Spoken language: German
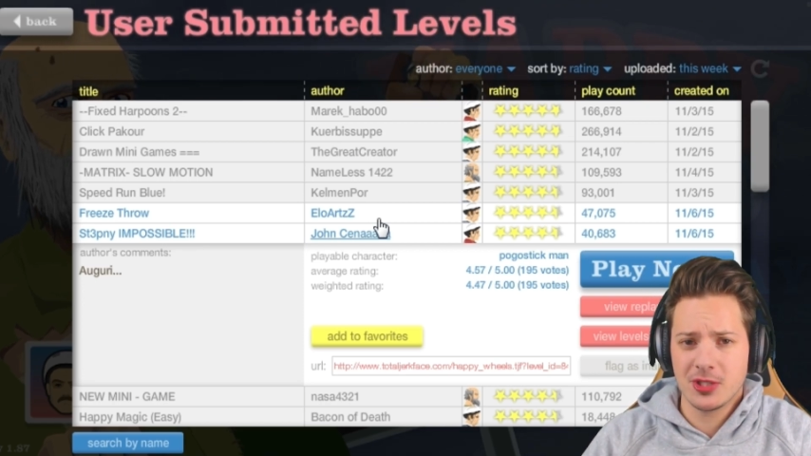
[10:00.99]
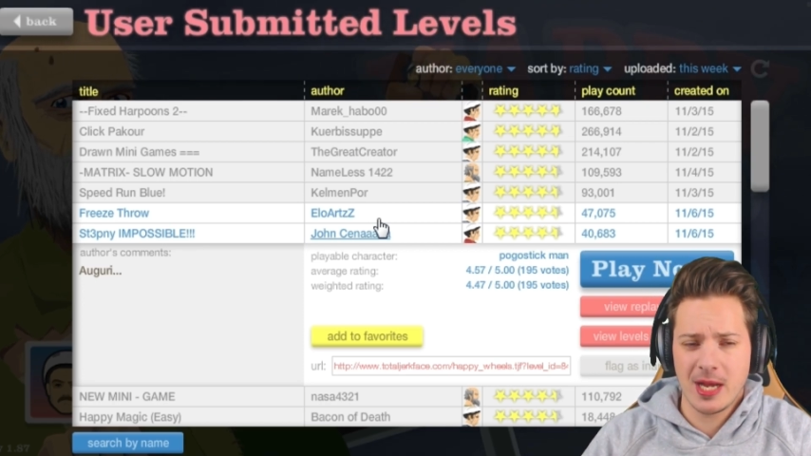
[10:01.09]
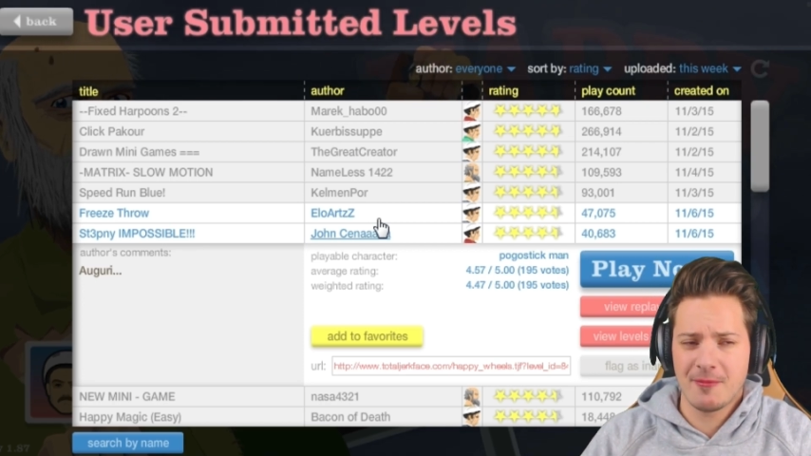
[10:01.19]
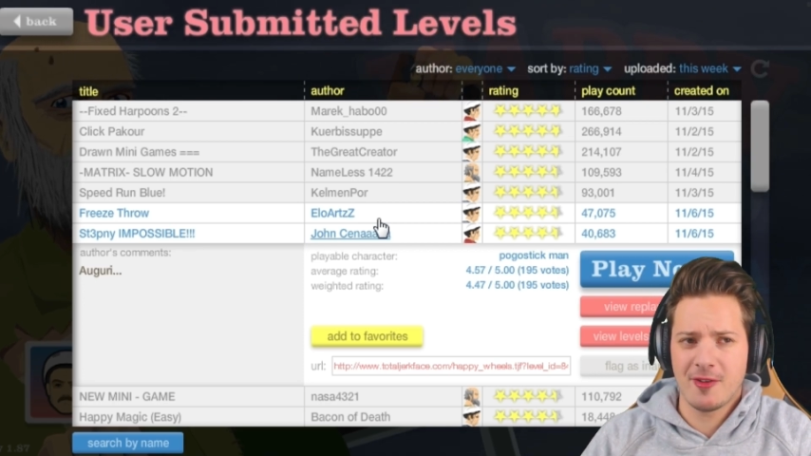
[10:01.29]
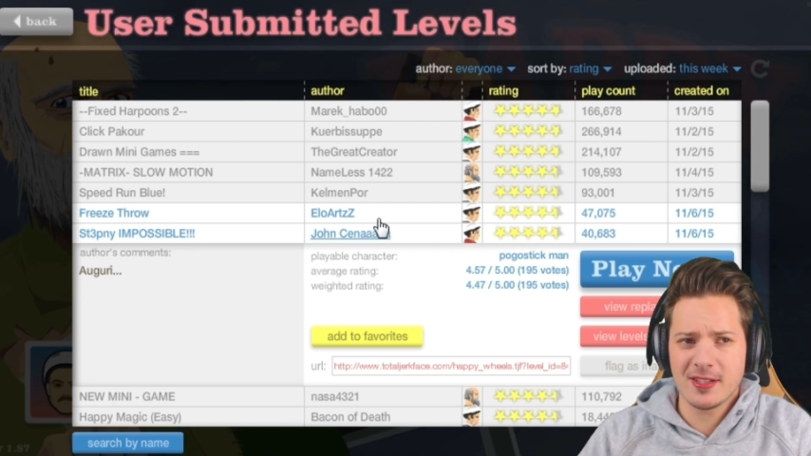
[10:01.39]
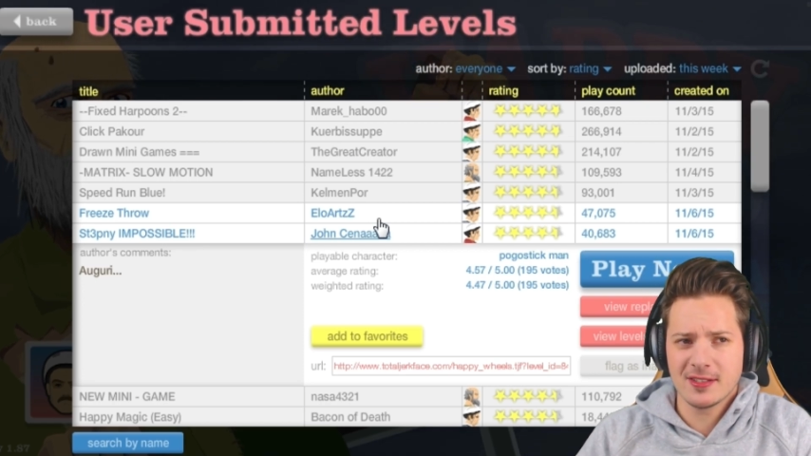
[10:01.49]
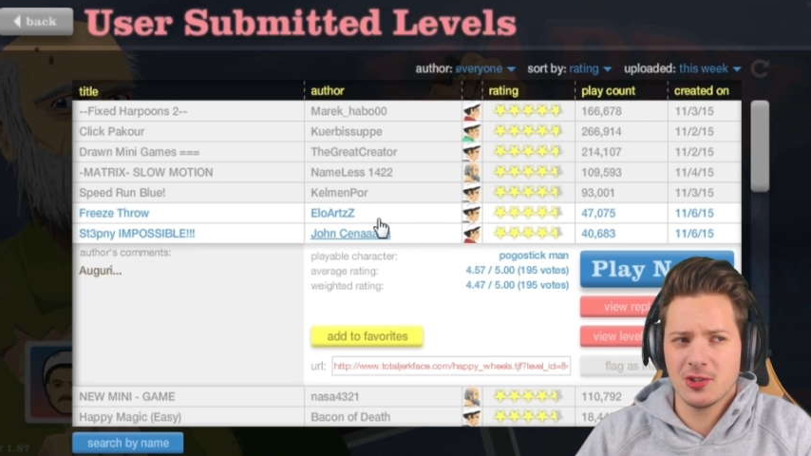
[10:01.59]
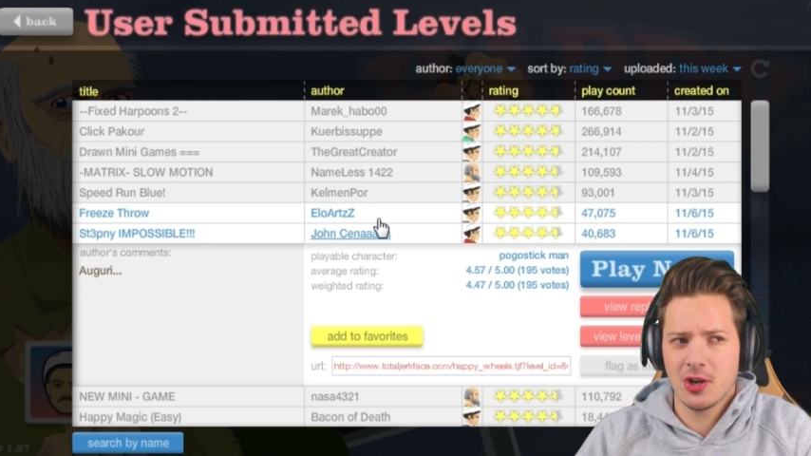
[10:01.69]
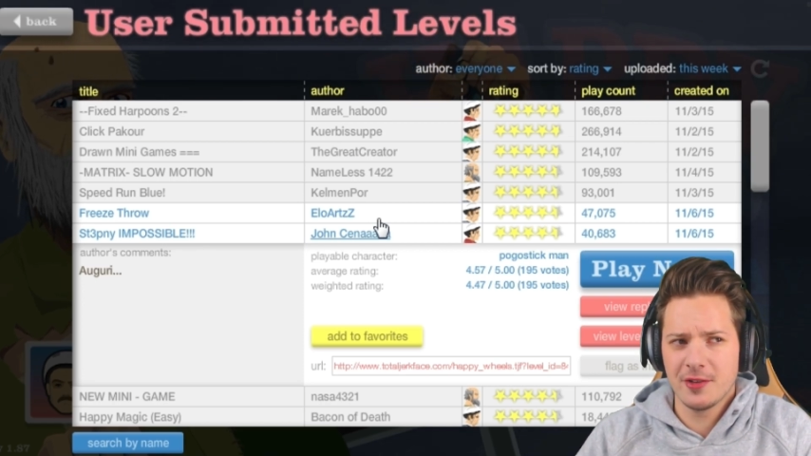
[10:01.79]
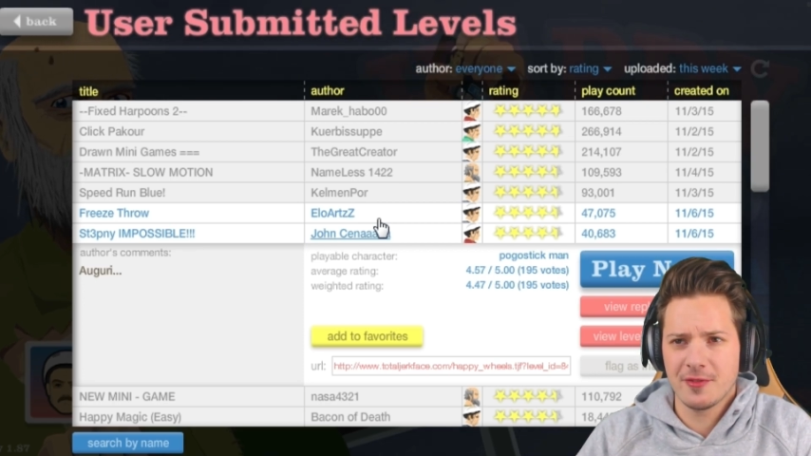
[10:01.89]
Und ich habe fast
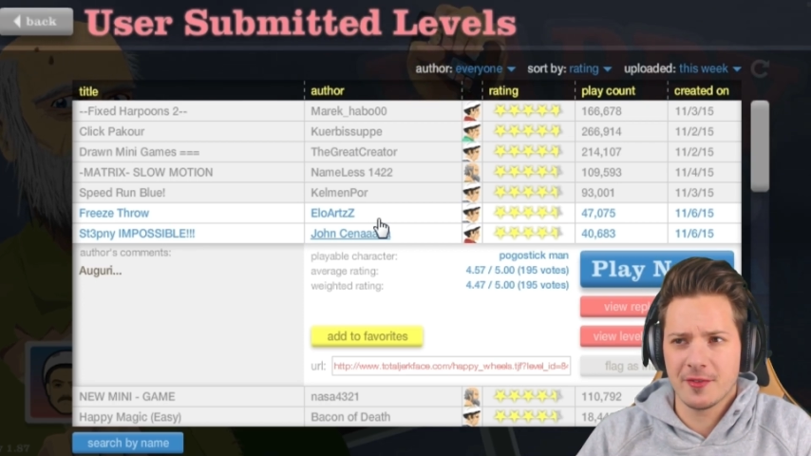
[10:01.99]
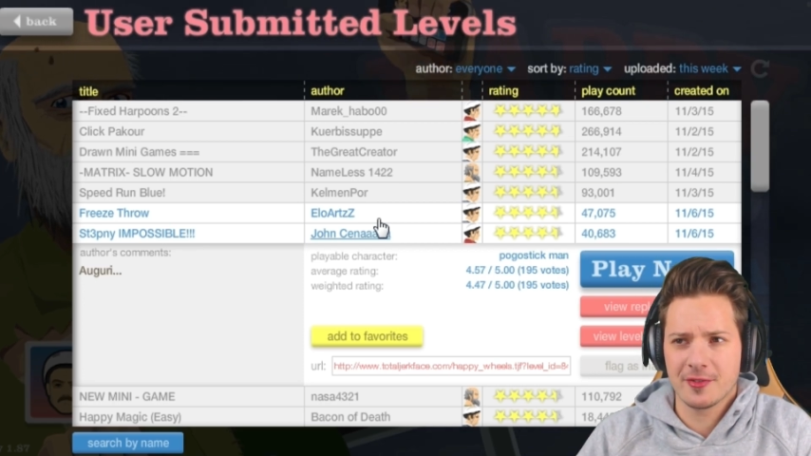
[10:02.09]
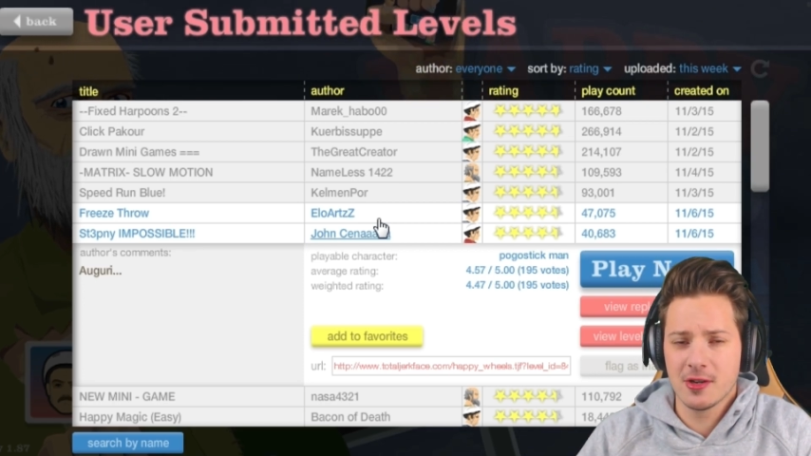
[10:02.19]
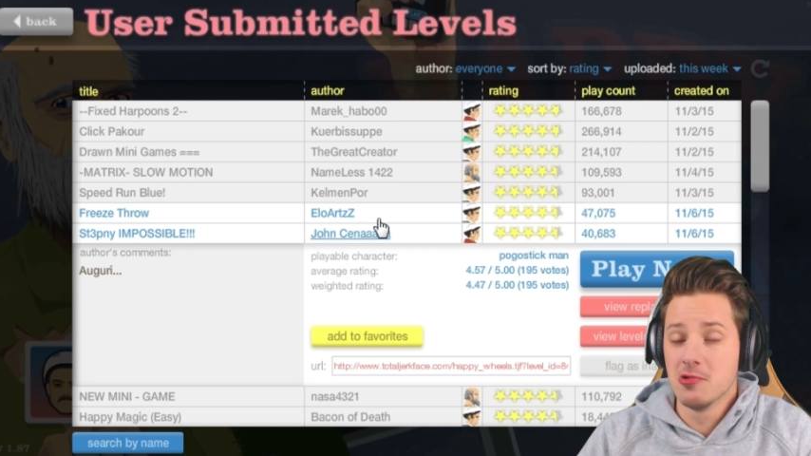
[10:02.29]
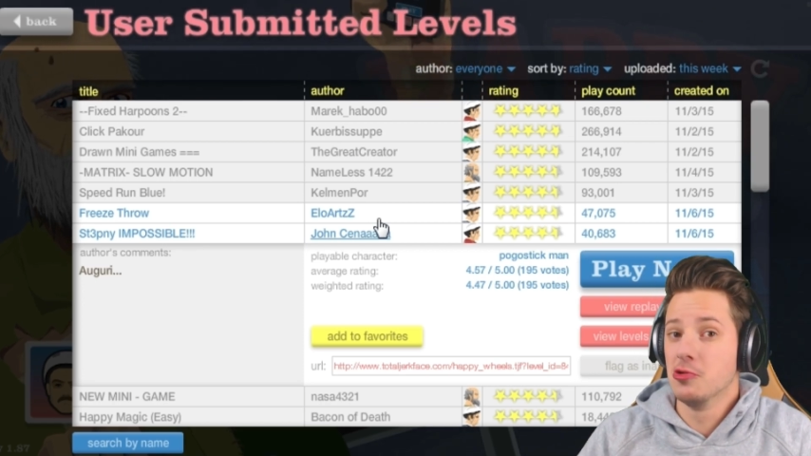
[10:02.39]
eine Goldwaffe.